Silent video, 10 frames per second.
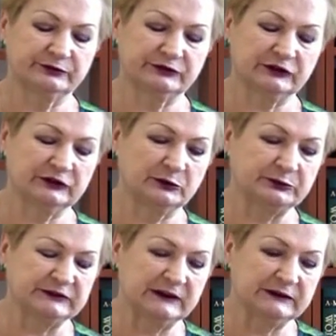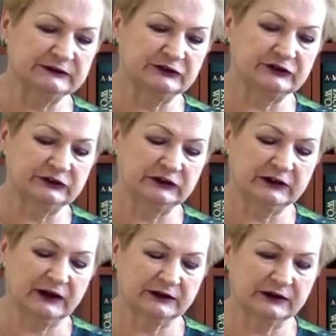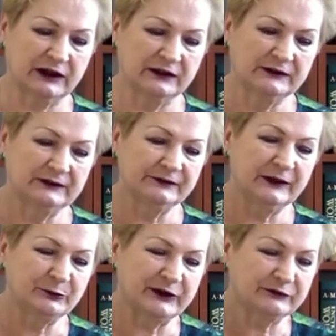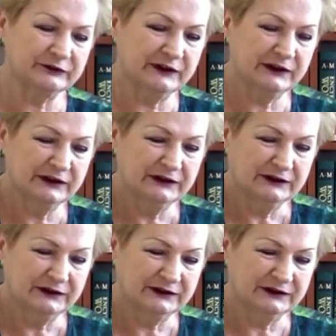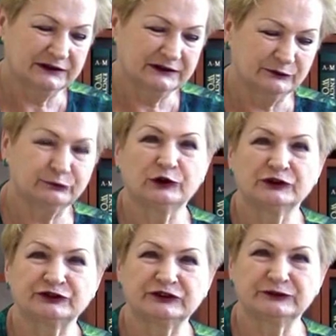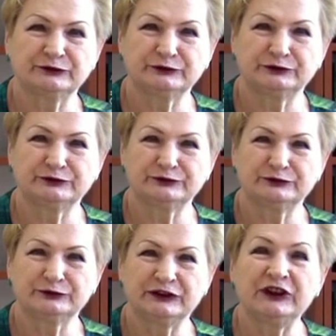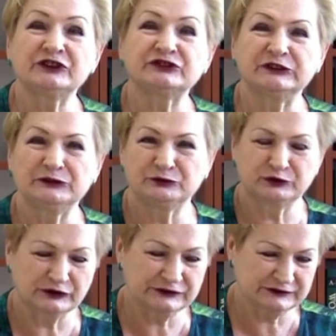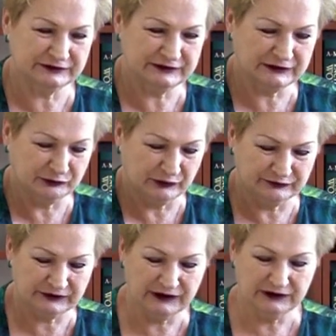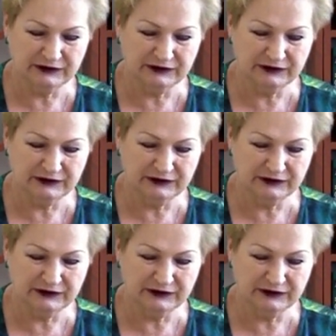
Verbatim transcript: co opisała ta dziennikarka, naprawdę e, włoży, w, jeży włos na głowie.